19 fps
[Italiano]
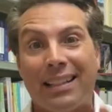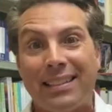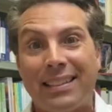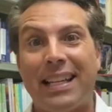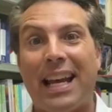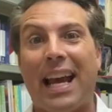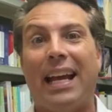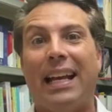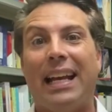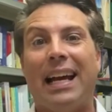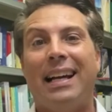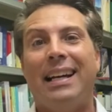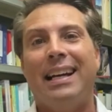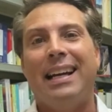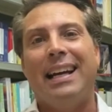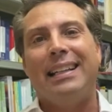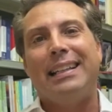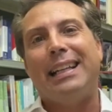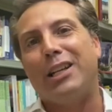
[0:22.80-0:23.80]
Siena,
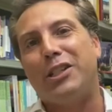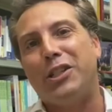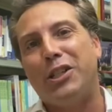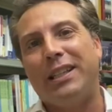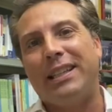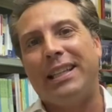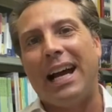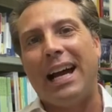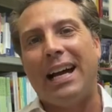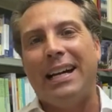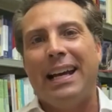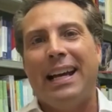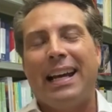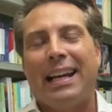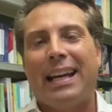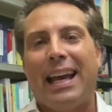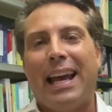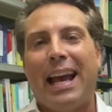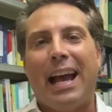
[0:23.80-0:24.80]
nella città
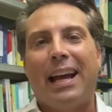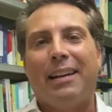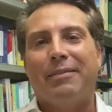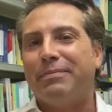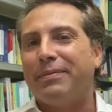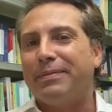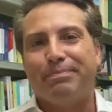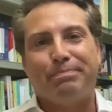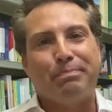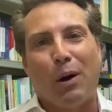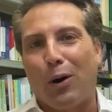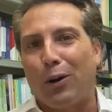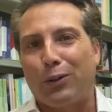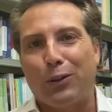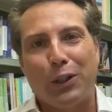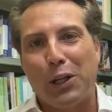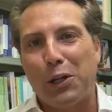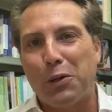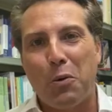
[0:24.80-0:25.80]
che
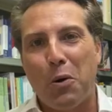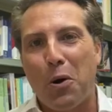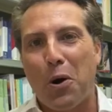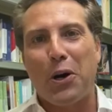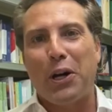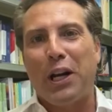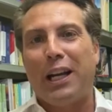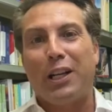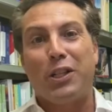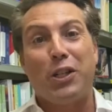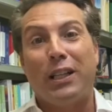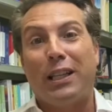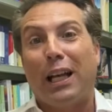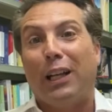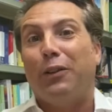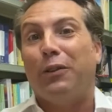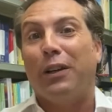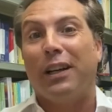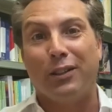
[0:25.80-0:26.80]
porto nel cuore, la
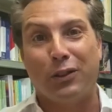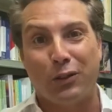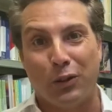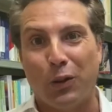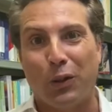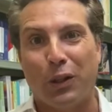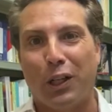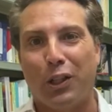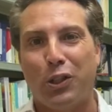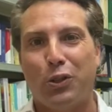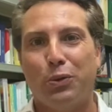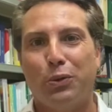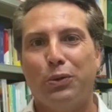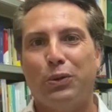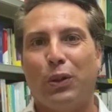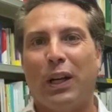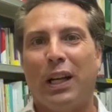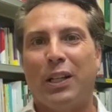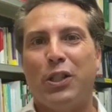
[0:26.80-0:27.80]
città dove sono
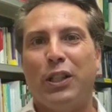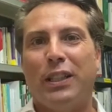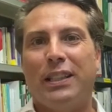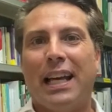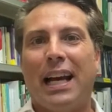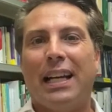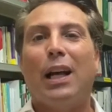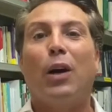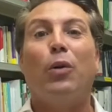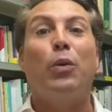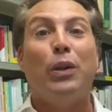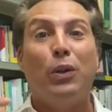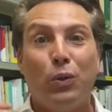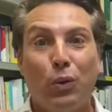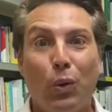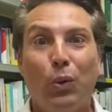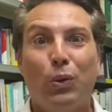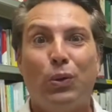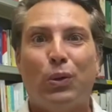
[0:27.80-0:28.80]
cresciuto, la città da
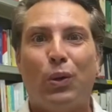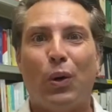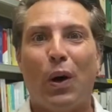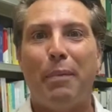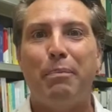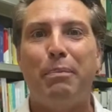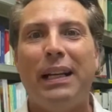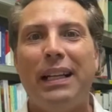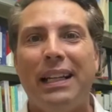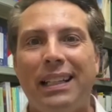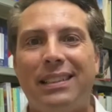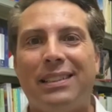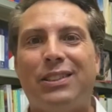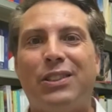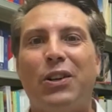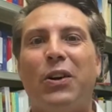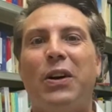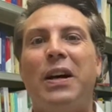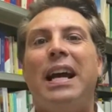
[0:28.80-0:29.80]
cui tutto ebbe
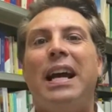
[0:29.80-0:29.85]
inizio